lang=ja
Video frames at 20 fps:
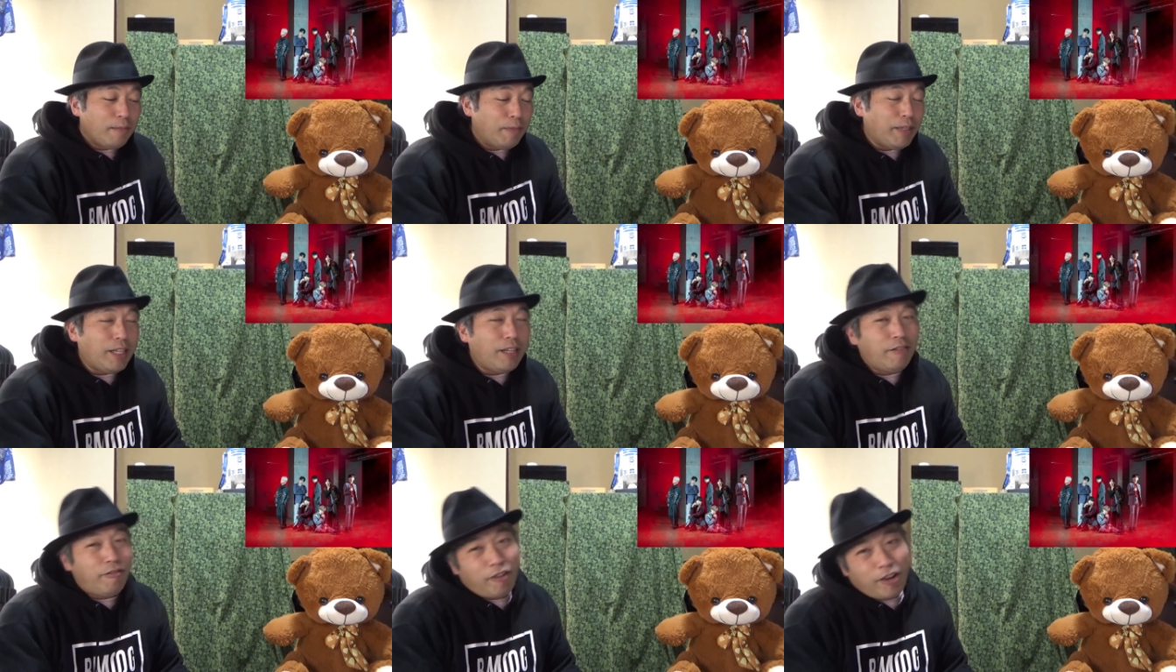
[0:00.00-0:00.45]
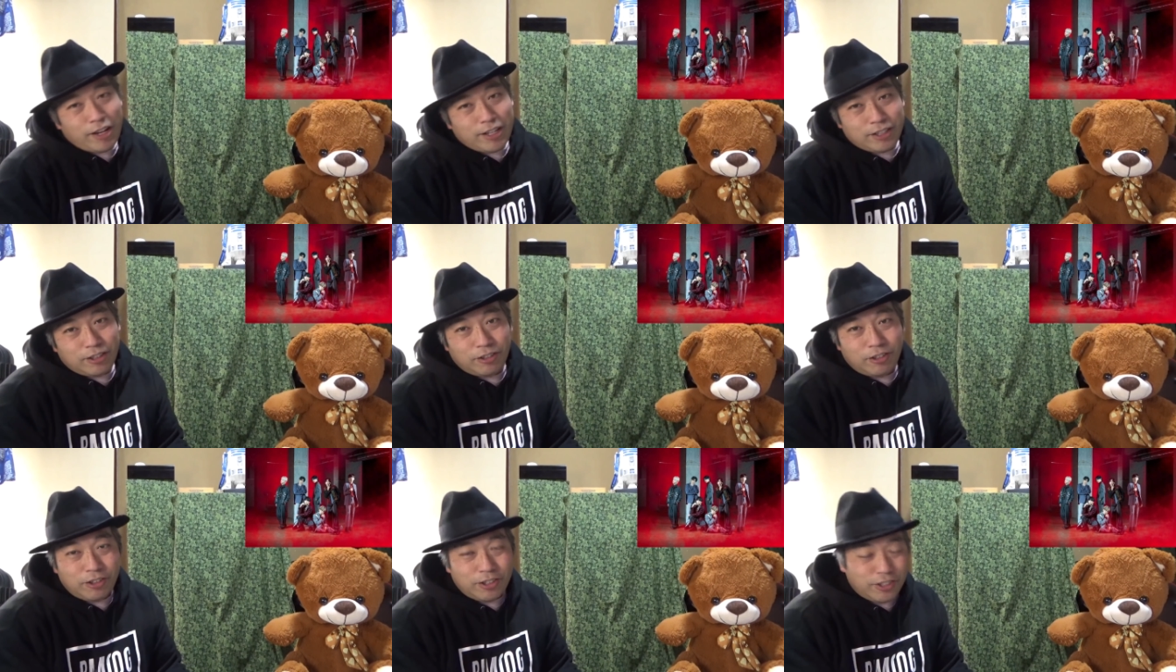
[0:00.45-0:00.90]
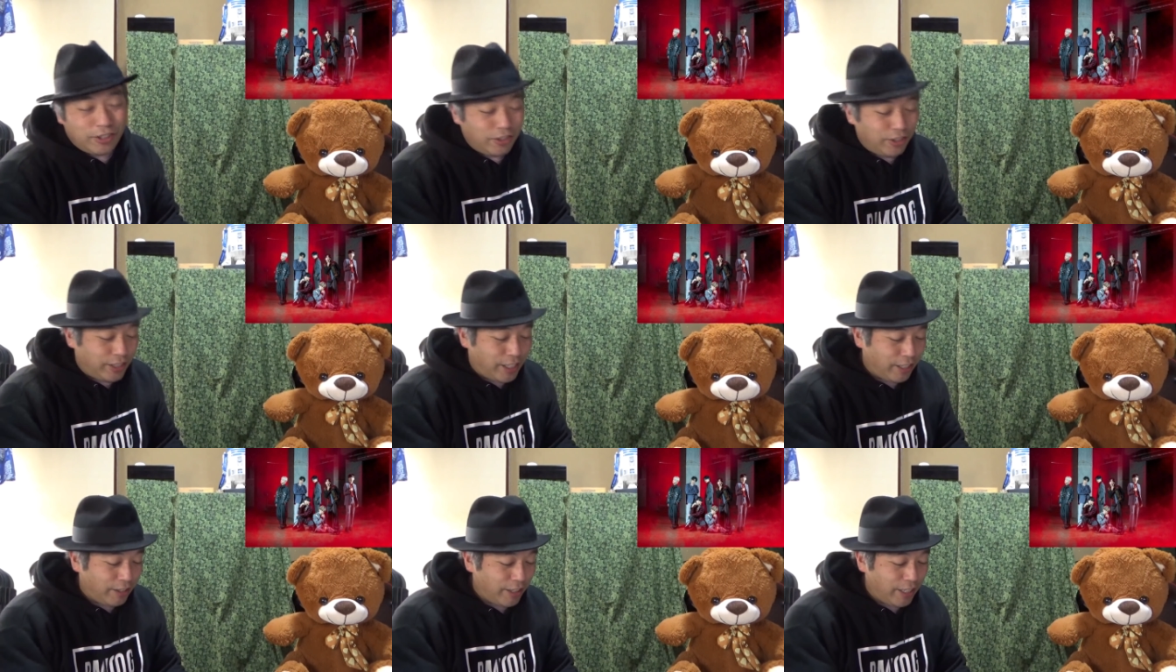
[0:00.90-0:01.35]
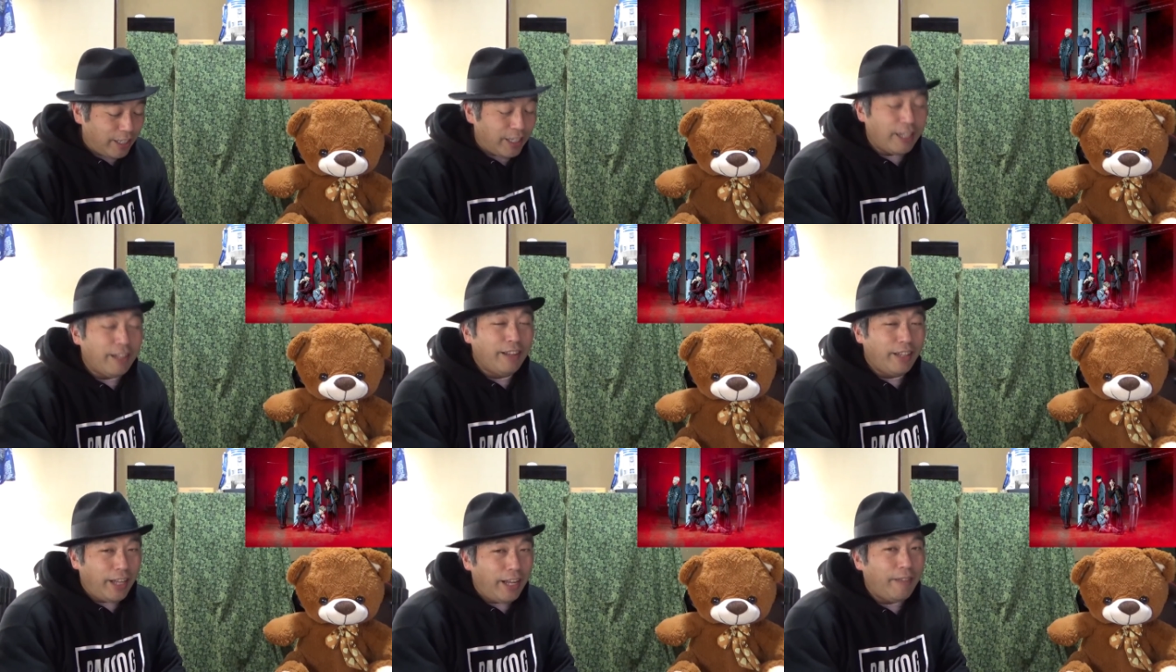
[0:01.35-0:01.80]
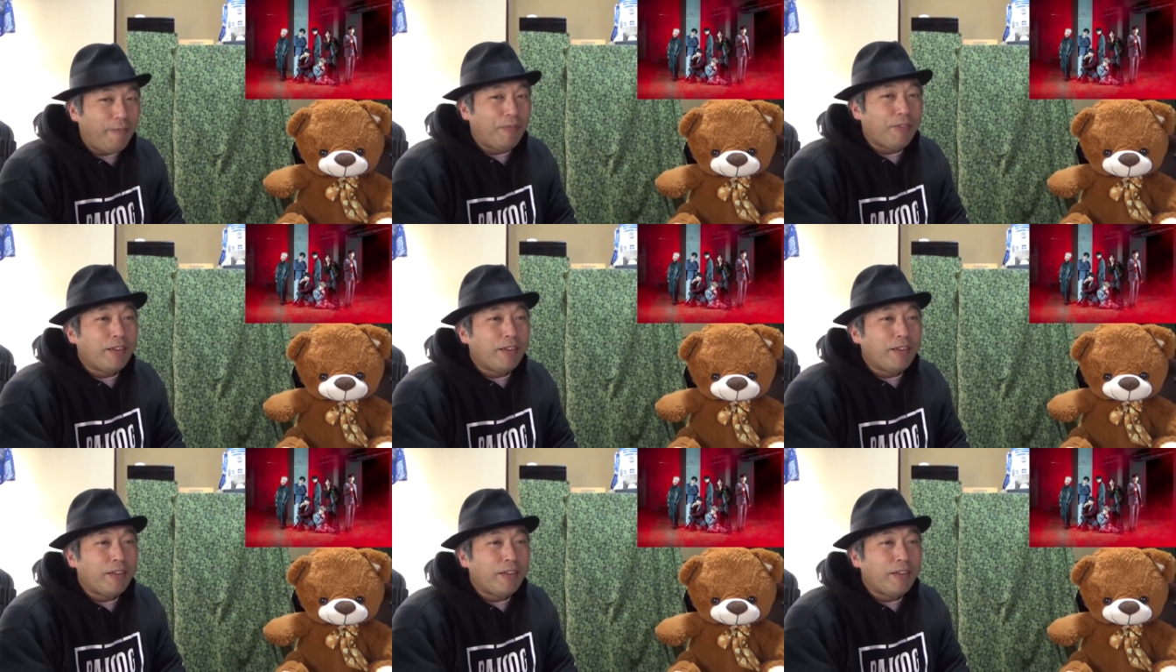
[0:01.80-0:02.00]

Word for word: BE:FIRST 特集してくれたんで